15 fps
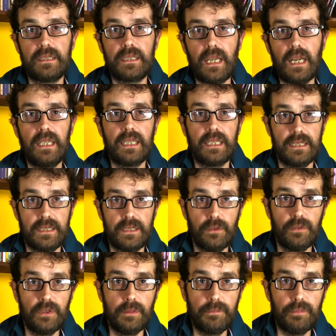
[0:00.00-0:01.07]
Tra le
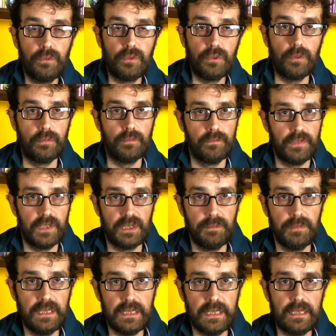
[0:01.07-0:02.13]
canzoni appunto
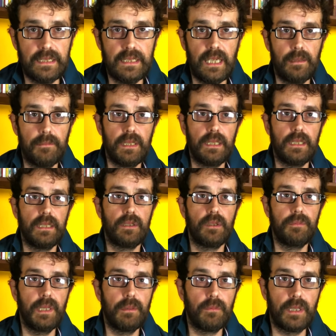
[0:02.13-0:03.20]
facilmente cantabili
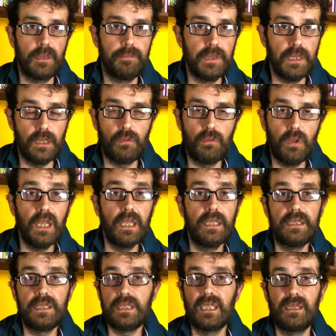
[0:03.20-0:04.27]
dobbiamo capire
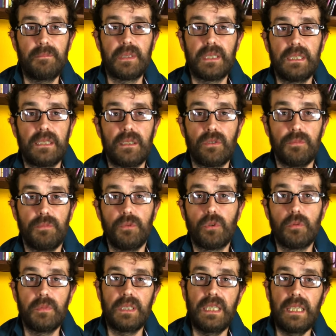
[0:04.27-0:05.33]
quali ci rappresentano di più
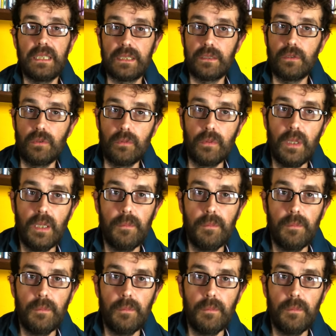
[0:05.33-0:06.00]
come testo,